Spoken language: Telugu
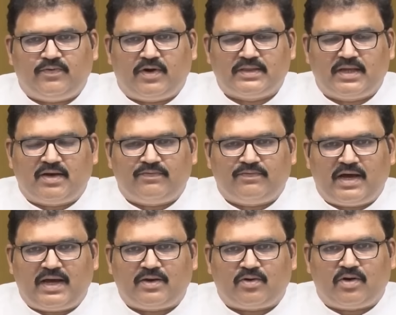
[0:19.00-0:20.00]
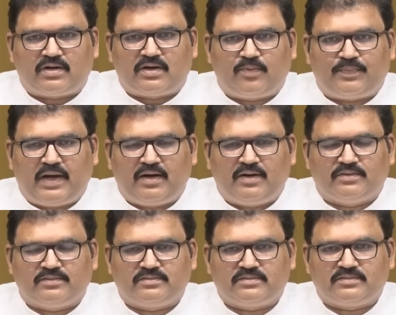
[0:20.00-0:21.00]
ఎన్ని వందల వేల కోట్ల
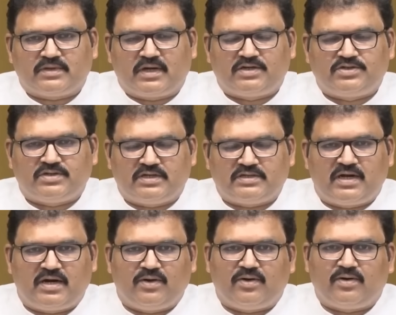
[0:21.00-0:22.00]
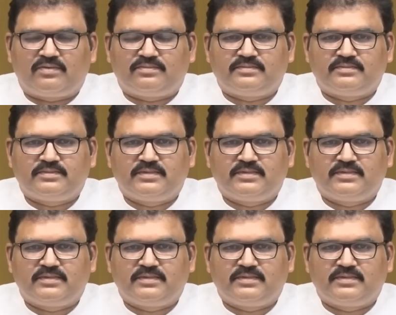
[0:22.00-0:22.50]
రూపాయలు ఖర్చు చేశాడో